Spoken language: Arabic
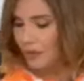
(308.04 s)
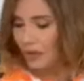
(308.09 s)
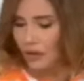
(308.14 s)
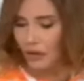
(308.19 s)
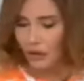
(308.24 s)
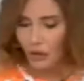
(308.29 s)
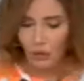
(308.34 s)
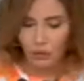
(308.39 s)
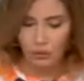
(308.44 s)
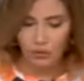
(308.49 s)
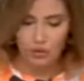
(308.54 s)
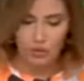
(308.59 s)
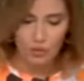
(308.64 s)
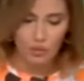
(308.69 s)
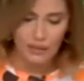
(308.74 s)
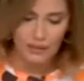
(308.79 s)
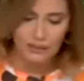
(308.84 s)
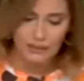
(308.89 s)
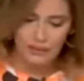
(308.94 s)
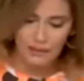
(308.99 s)
هنحط
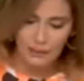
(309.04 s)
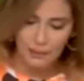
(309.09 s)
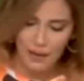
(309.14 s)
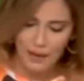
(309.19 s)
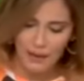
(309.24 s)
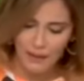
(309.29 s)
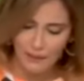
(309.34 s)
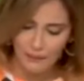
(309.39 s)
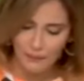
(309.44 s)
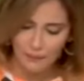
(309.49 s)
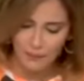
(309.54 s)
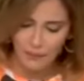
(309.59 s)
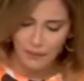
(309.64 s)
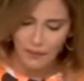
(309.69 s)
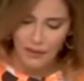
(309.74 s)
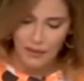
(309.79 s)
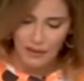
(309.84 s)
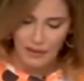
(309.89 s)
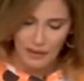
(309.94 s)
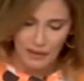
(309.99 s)
شويه ايه بقى
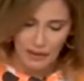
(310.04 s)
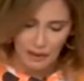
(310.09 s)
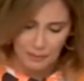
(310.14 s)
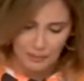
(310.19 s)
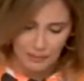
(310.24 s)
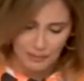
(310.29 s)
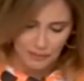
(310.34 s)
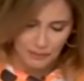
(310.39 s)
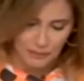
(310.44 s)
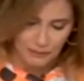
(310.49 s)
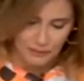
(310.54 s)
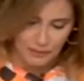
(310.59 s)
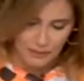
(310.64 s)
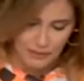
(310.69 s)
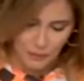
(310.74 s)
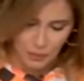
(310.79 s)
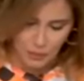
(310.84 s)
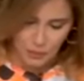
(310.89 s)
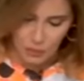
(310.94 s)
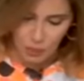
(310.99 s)
حبه فلفل
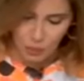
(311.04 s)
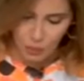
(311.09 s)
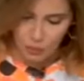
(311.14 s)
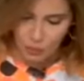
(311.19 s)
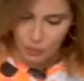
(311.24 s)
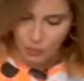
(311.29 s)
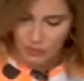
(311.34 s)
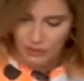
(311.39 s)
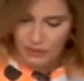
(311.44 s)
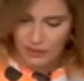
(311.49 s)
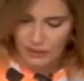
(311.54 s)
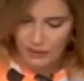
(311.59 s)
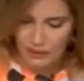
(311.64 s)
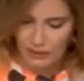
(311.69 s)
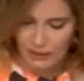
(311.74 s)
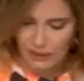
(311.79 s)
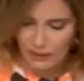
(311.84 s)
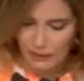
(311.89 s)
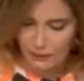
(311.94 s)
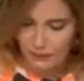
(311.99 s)
اسود صغنطاطين
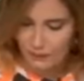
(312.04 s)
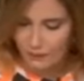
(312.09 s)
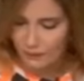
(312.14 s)
كده